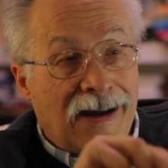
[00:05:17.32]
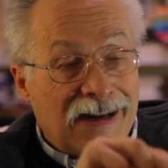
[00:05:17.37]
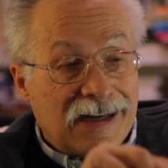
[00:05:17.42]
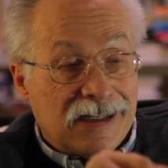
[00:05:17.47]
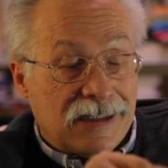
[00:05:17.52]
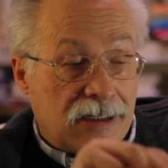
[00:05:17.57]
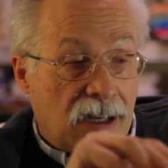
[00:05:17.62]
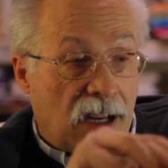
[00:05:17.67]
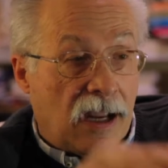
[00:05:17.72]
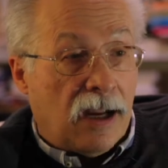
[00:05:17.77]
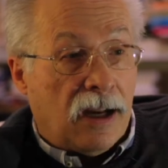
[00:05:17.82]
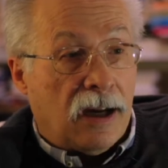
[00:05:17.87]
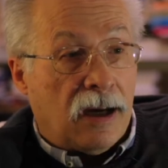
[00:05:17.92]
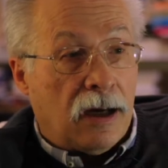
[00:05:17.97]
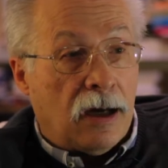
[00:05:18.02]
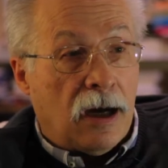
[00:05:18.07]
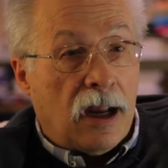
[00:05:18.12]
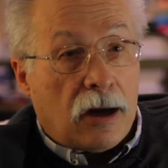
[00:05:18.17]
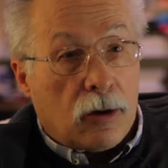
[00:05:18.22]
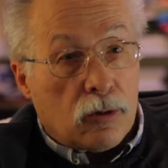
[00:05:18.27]
está
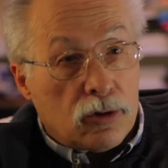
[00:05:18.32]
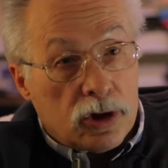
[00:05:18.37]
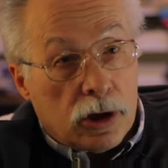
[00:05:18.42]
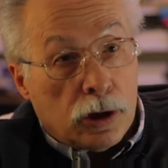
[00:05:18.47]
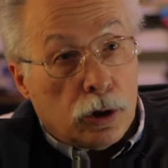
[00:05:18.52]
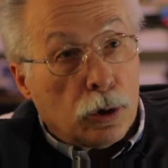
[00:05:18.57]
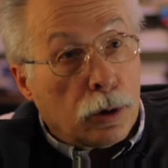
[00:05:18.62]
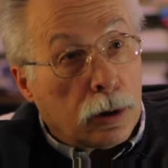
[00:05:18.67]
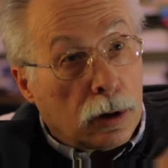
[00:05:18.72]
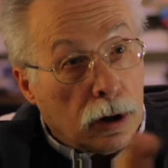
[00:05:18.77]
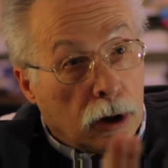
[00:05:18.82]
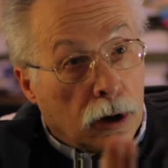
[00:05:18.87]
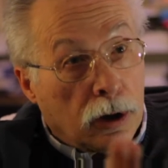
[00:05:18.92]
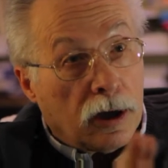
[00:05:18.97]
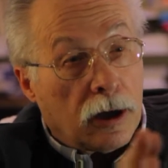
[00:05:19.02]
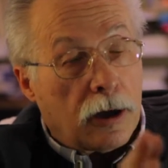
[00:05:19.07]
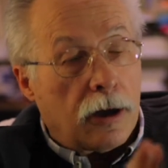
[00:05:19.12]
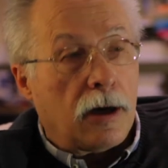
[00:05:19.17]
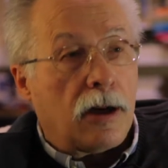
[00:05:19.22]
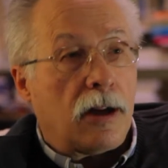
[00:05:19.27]
en la
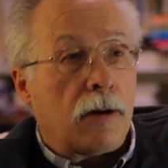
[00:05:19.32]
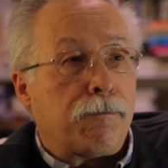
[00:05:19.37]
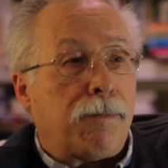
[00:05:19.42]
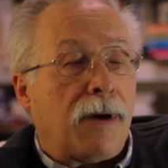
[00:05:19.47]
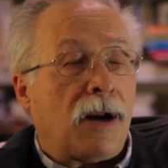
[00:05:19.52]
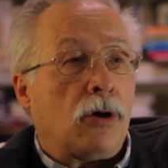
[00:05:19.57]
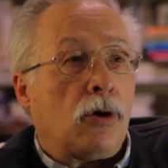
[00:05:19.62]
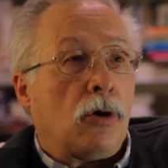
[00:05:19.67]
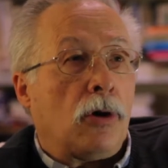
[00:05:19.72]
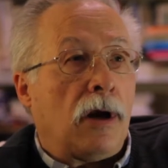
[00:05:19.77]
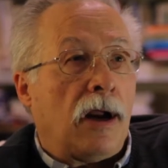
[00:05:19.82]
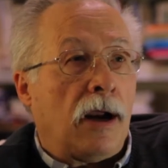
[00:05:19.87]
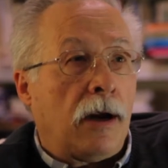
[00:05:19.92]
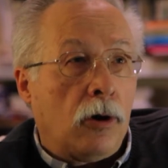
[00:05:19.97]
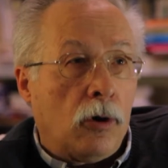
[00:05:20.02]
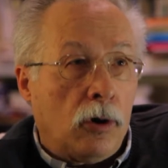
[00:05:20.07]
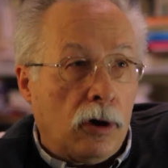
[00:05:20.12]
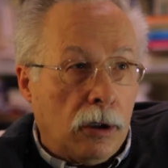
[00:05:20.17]
Constitución española, ¿no?